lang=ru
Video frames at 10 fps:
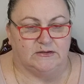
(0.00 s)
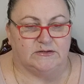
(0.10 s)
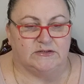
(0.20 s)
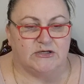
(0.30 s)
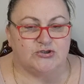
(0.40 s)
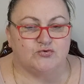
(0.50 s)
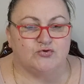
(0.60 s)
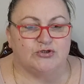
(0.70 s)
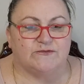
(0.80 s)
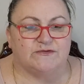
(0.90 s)
И ты даже
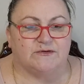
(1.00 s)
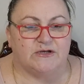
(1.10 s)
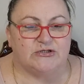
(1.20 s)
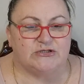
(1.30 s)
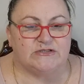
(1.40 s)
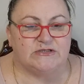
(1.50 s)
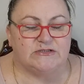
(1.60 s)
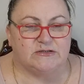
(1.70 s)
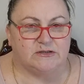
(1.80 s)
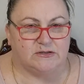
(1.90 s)
уже в своей жизни
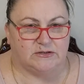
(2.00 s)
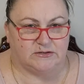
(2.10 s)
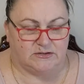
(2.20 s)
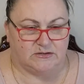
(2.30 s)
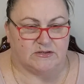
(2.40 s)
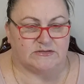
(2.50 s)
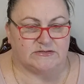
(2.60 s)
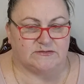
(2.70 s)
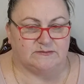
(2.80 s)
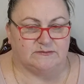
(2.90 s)
делал это не
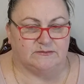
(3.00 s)
раз.